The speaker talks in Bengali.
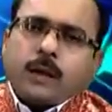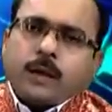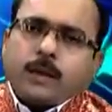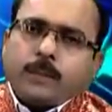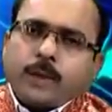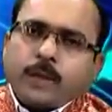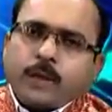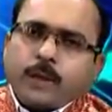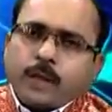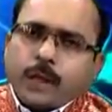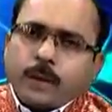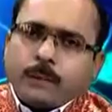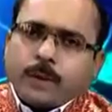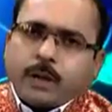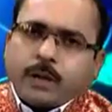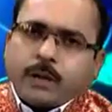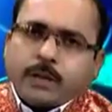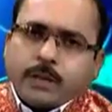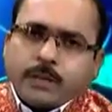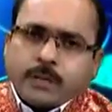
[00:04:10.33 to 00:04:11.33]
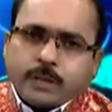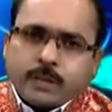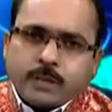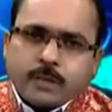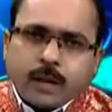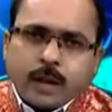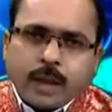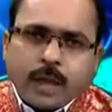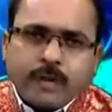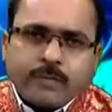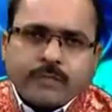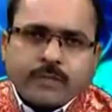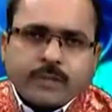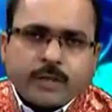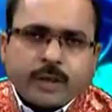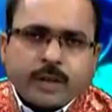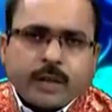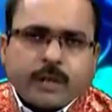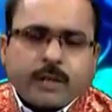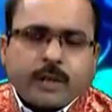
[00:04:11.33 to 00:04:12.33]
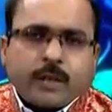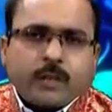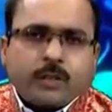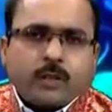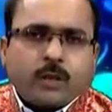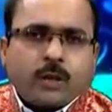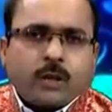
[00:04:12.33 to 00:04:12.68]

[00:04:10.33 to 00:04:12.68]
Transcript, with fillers: আপনি আপনার নিজের লাইফস্টাইলকে